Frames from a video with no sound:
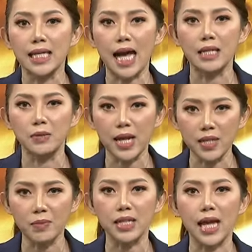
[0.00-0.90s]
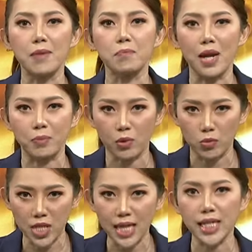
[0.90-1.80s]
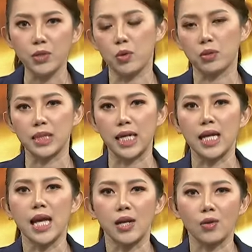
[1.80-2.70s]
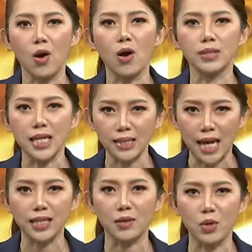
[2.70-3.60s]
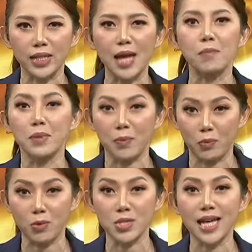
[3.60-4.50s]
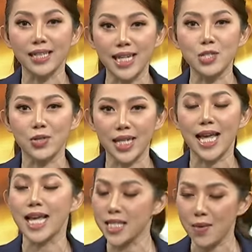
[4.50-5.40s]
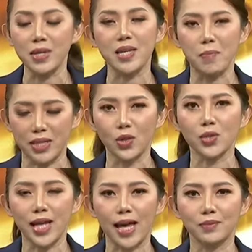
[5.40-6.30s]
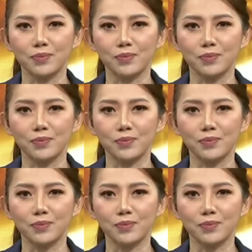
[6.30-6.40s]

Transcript: การเร่งดำเนินการปรับโครงสร้างหนี้ครัวเรือนแล้วก็เร่งรัดกระบวนการปรับโครงสร้างหนี้ธุรกิจ SME เป็นต้นค่ะ